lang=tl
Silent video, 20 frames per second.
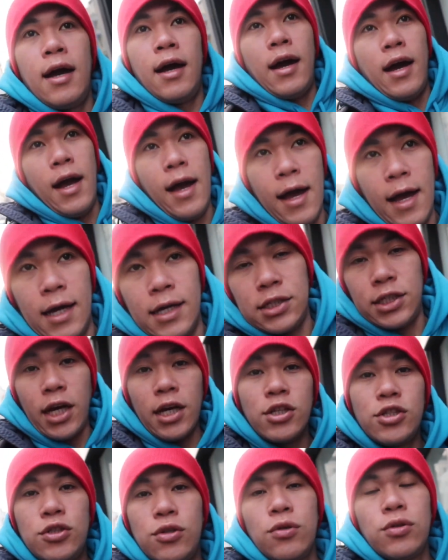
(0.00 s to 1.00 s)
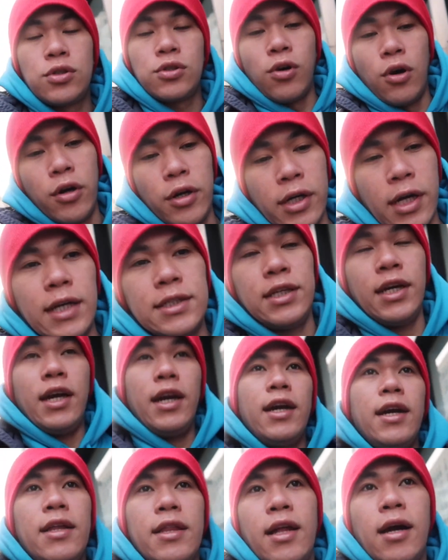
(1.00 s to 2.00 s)
uh, ah, Shensu store
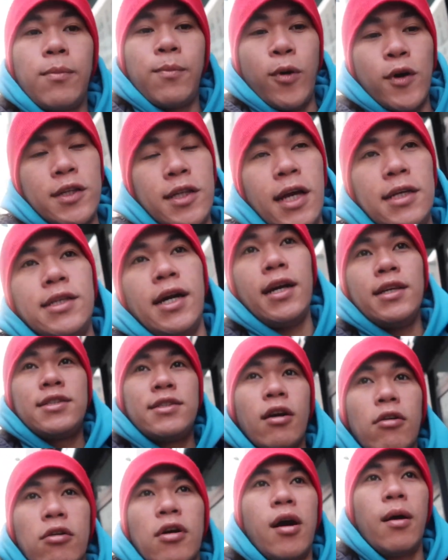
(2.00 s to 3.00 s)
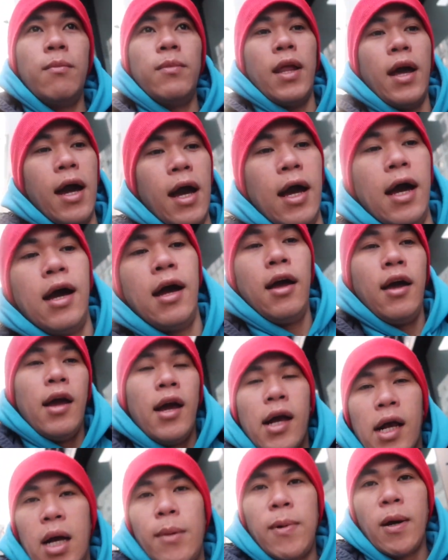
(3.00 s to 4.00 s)
kasi nagpost na sa Instagram na
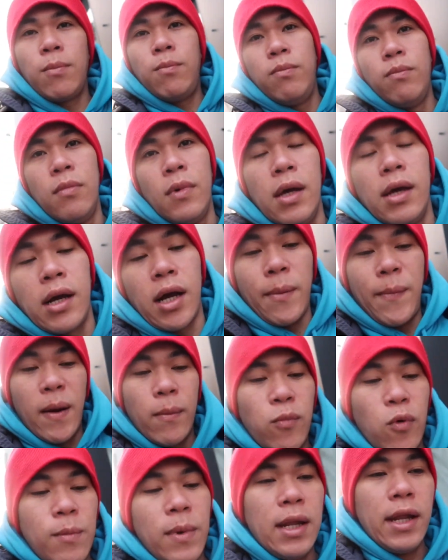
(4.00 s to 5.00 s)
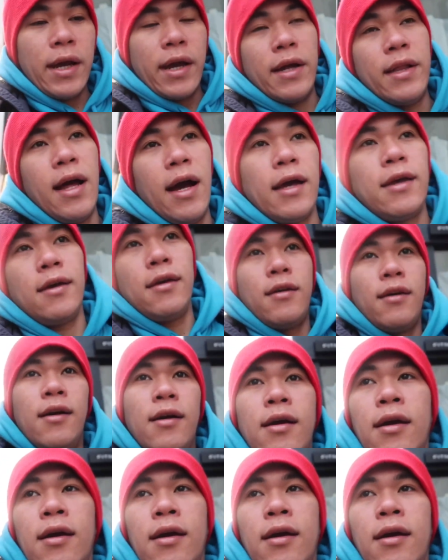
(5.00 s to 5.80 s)
kapag kapag bumili ka ng